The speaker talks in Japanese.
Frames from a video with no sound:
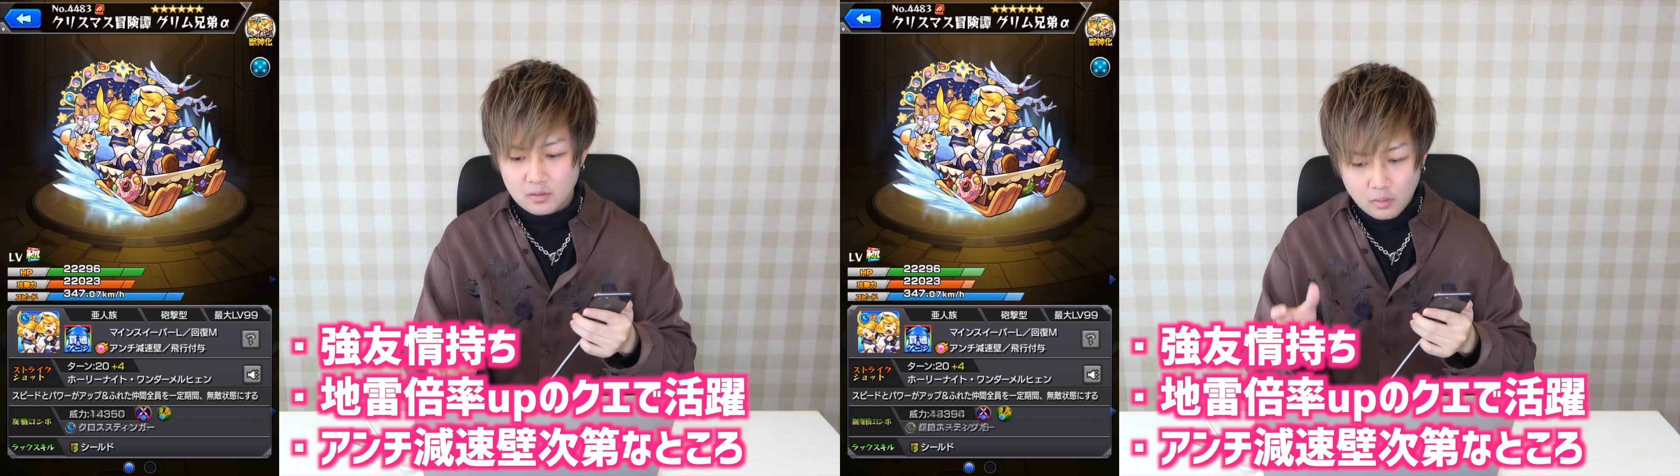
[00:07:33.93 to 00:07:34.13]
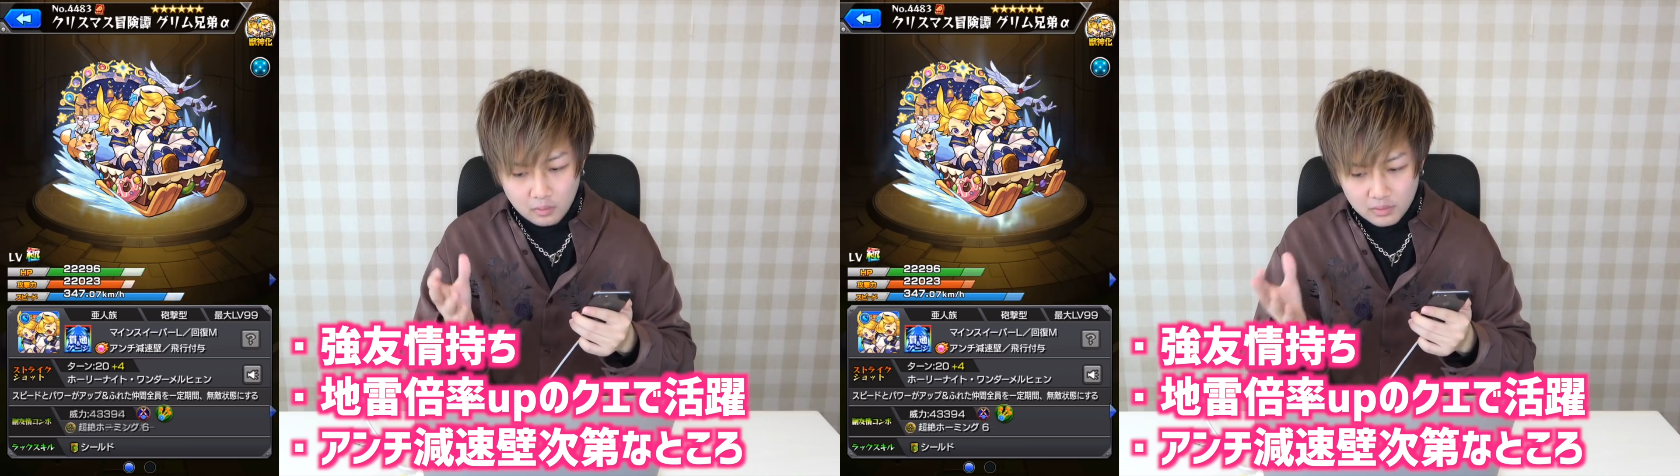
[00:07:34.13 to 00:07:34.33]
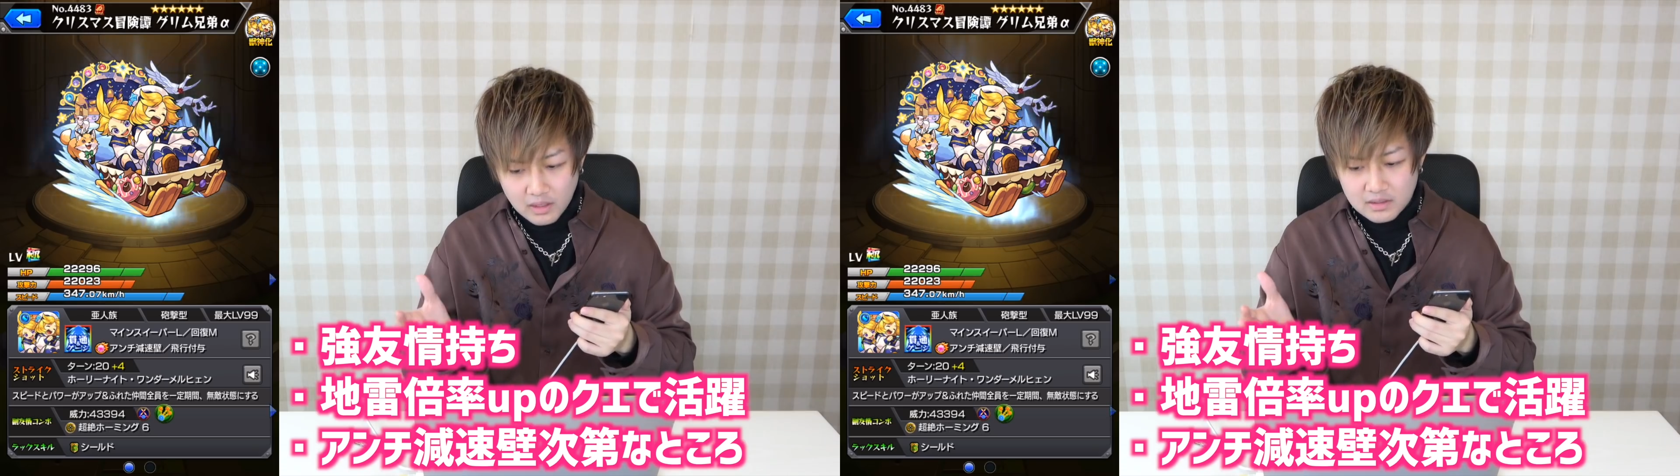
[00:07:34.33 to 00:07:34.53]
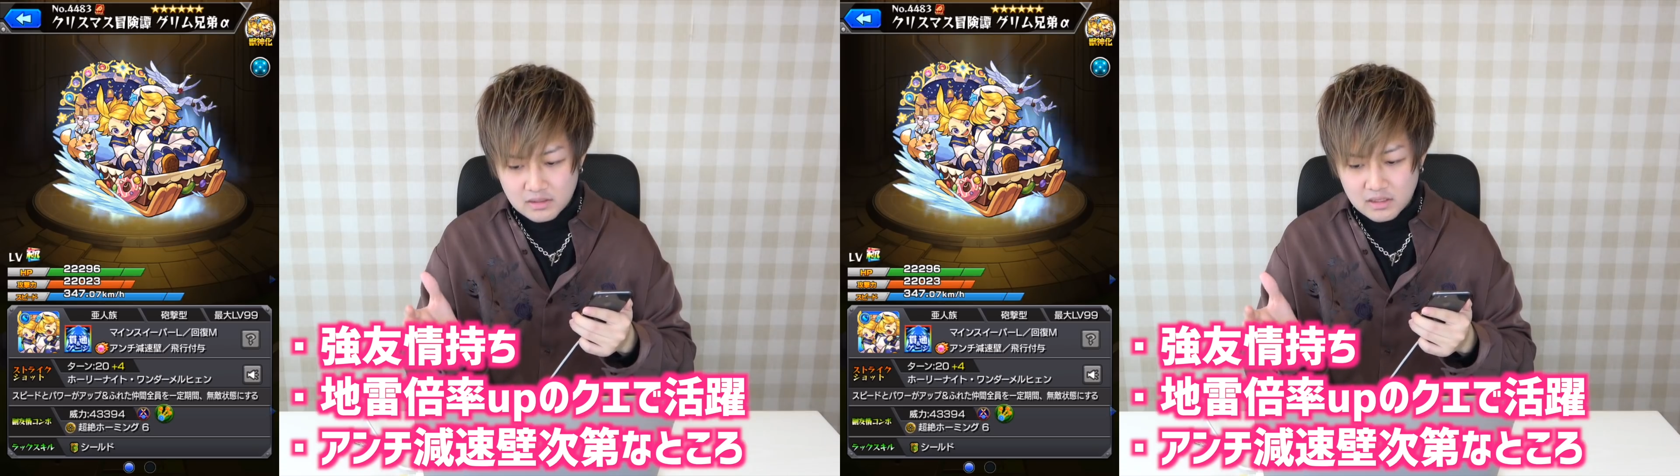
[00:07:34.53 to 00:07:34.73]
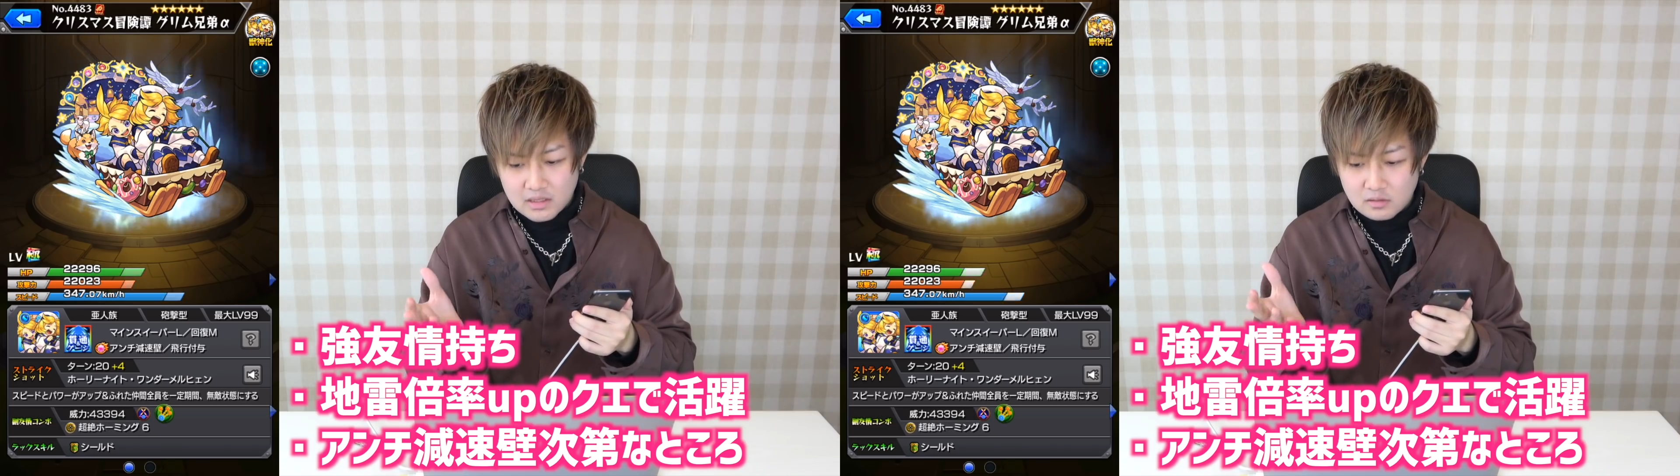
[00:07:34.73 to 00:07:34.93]
まあ、今後ね
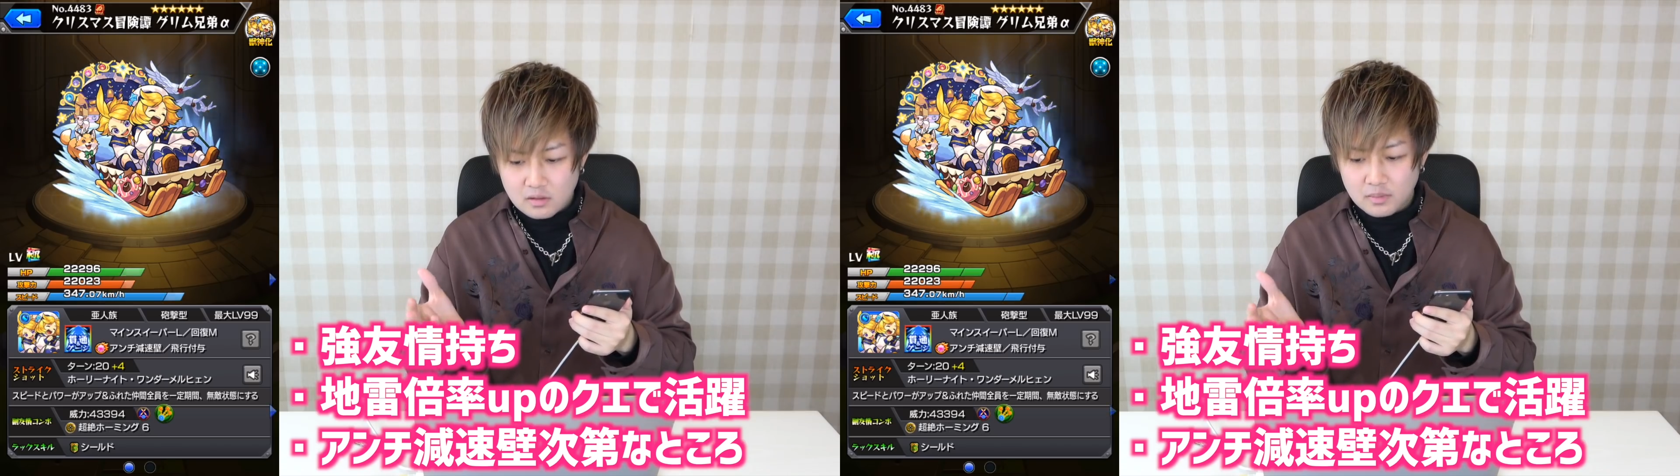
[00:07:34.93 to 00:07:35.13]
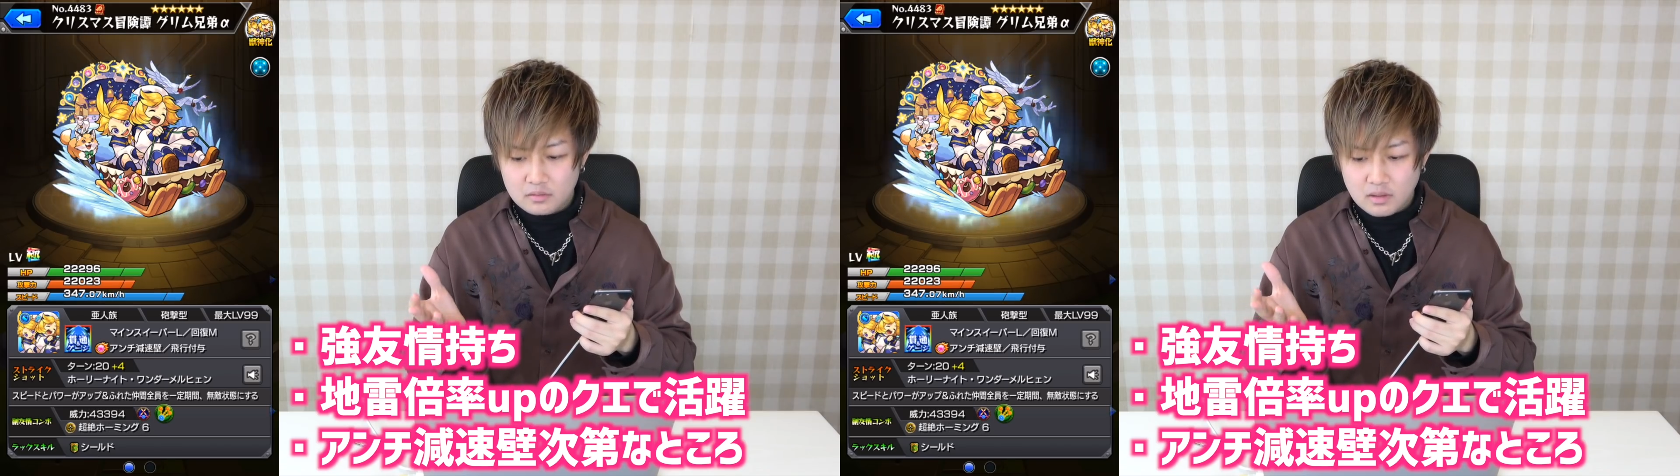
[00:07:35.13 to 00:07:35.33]
アンチ元素壁増